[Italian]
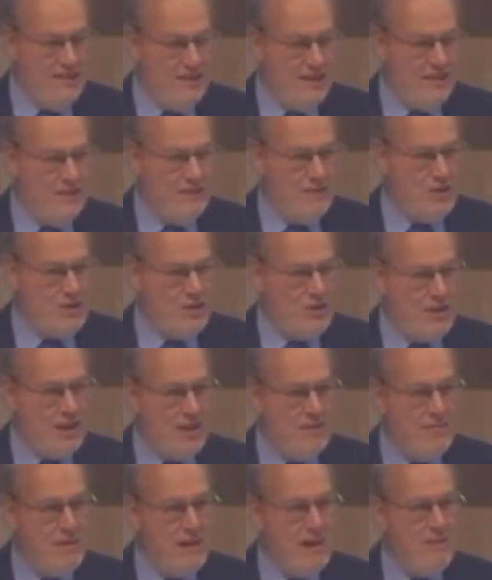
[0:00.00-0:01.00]
Avete visto
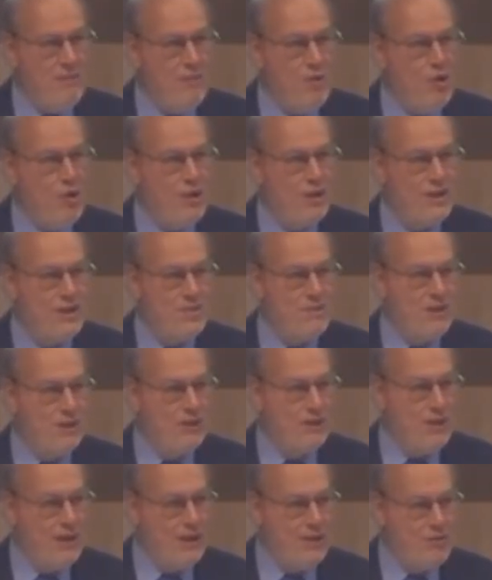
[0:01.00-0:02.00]
che abbiamo,
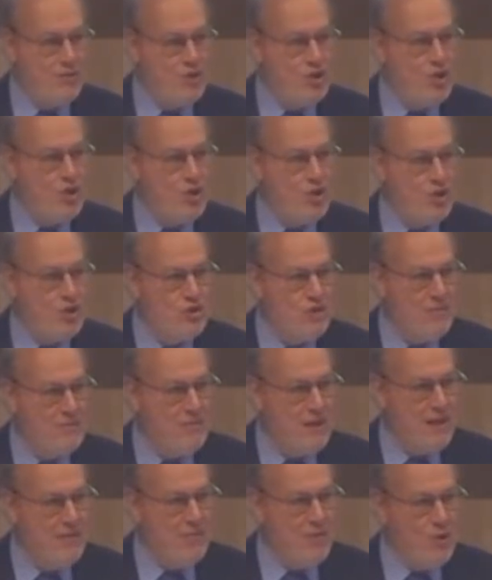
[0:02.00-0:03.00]
rispetto all'anno scorso,
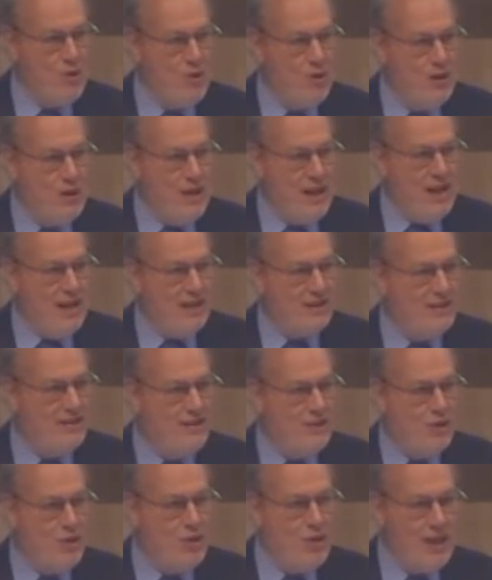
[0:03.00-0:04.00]
abbiamo
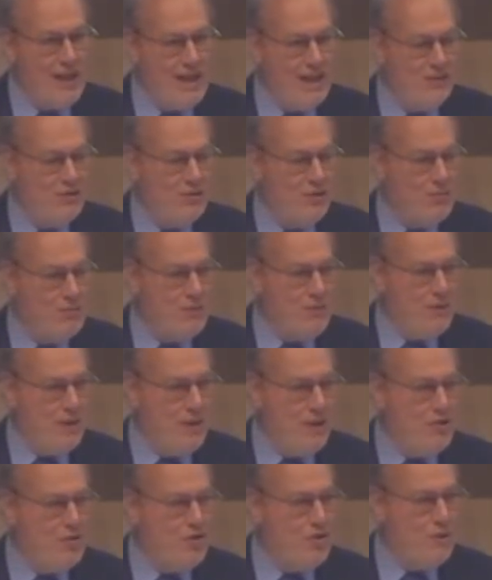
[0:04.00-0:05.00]
articolato il
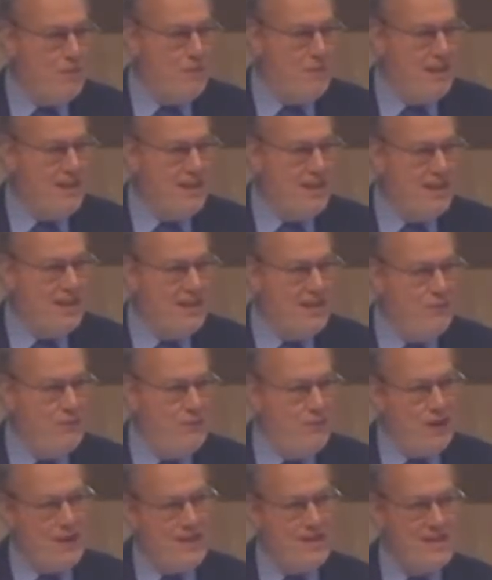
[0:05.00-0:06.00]
pomeriggio in maniera
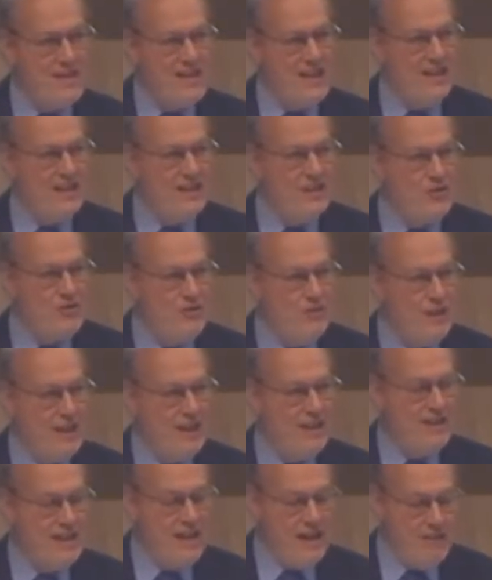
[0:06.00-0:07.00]
differenziata su
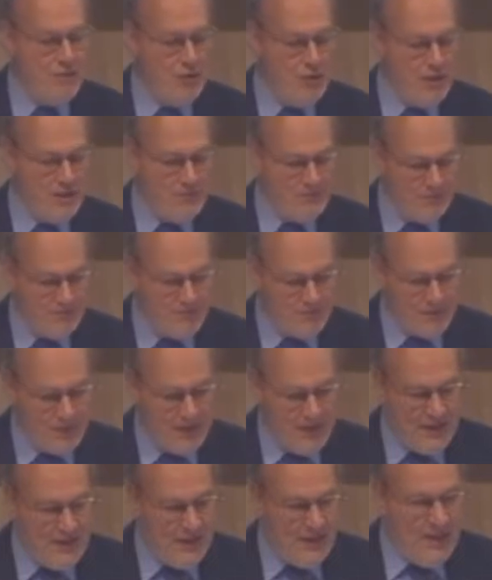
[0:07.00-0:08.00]
vari tavoli.
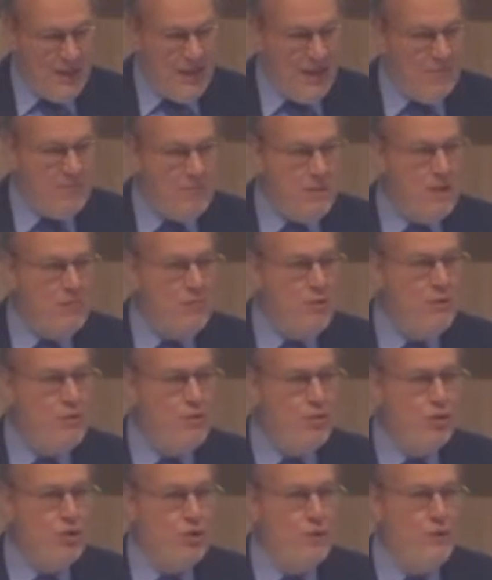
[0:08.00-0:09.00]
Abbiamo
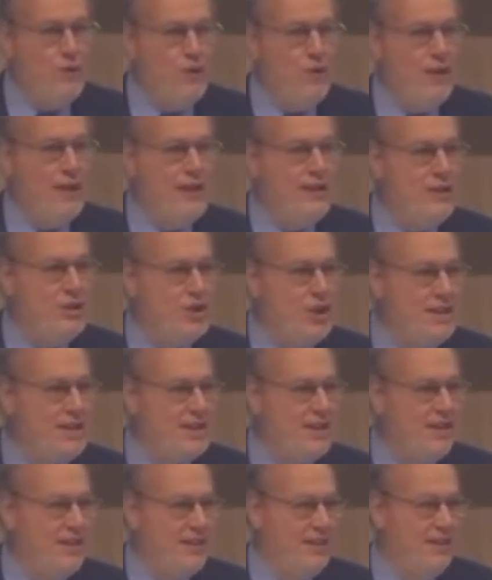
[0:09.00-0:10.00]
avuto fino alle
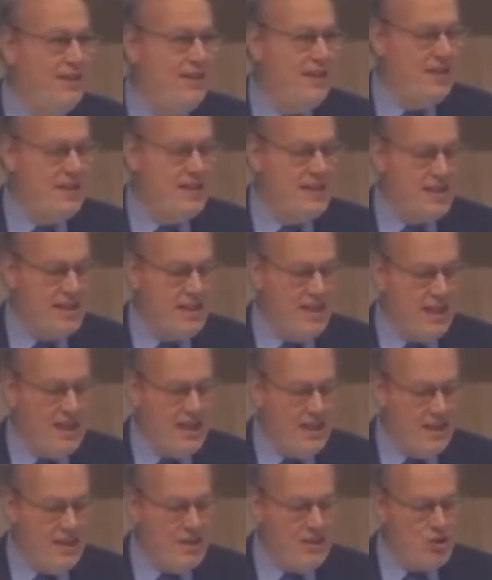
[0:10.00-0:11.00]
17 di ieri
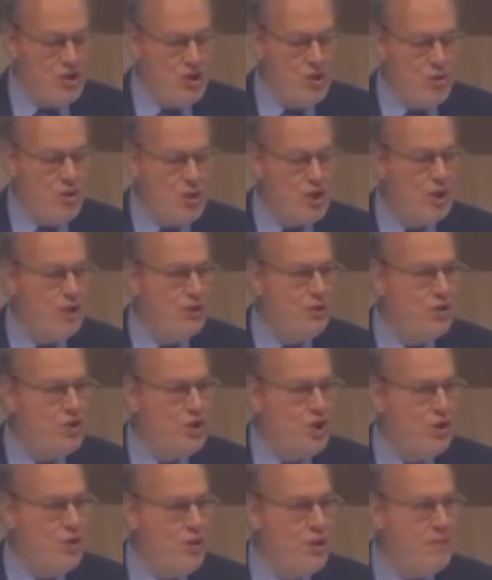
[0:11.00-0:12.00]
sera eh,
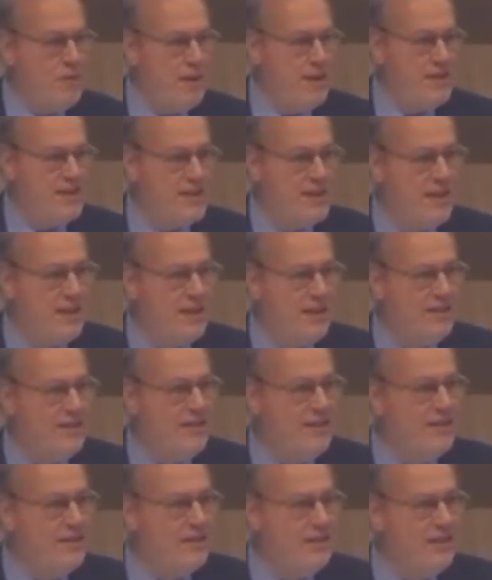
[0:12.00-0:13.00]
505
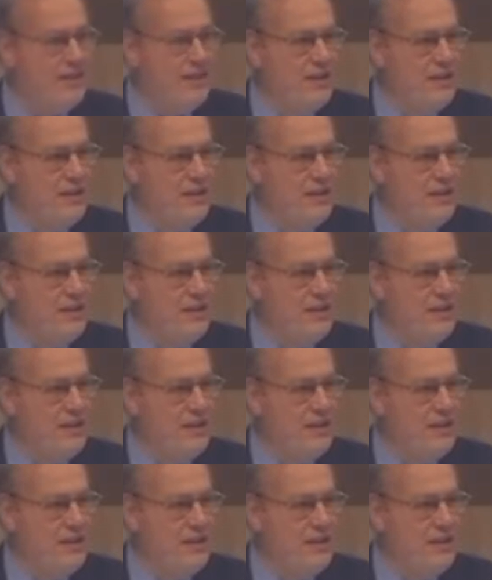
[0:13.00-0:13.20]
preiscritti